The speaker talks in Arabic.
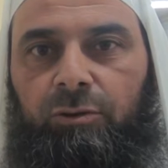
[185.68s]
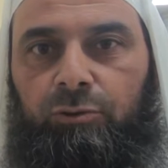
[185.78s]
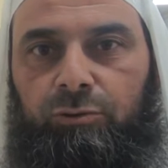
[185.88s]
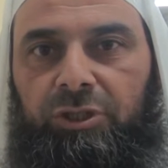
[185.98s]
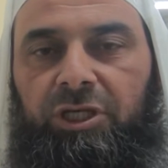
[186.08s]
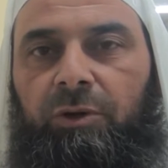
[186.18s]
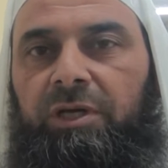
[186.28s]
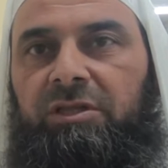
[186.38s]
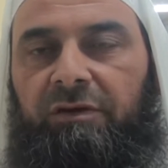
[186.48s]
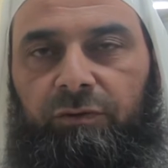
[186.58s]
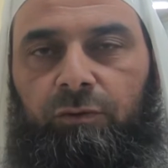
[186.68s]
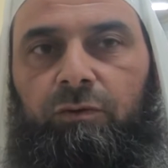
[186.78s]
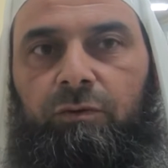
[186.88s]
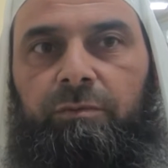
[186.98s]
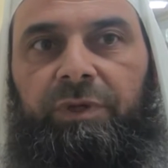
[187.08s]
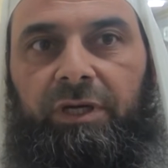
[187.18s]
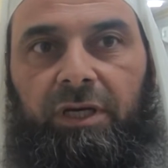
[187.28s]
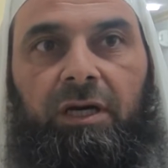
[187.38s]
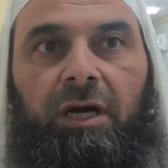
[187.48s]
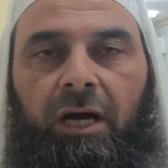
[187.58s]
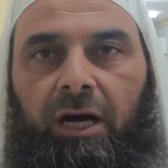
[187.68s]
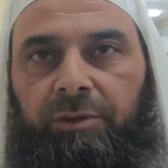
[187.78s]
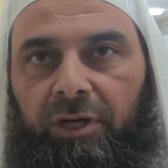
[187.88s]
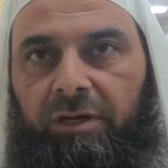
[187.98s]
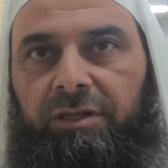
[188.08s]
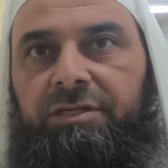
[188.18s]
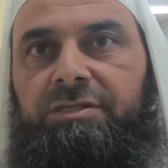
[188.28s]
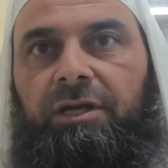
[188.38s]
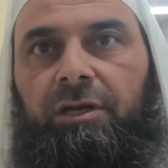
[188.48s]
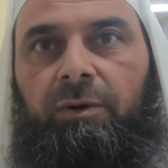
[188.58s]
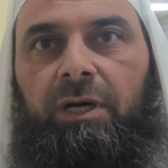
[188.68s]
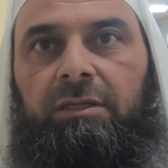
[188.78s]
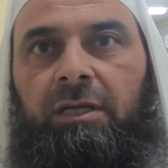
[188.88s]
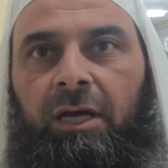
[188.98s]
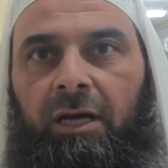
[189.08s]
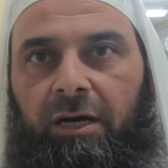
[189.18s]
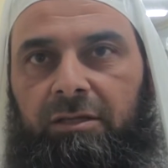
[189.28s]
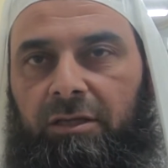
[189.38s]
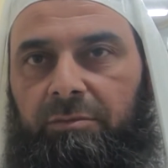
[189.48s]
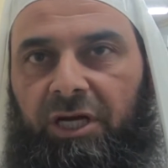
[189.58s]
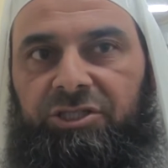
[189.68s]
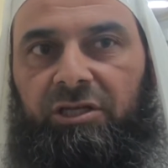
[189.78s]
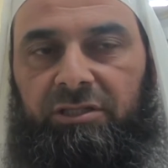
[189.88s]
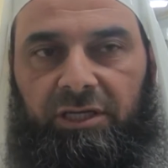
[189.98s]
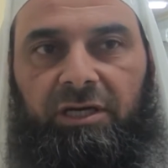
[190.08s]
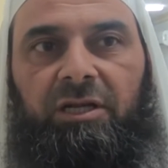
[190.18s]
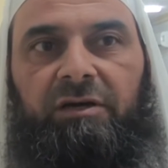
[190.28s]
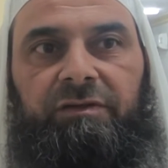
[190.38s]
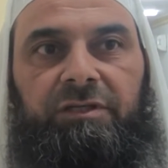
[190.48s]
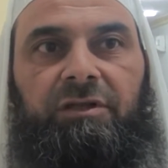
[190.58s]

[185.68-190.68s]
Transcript: الأردنية وينتفع بها عبر هذه السنوات أكثر من عشرة آلاف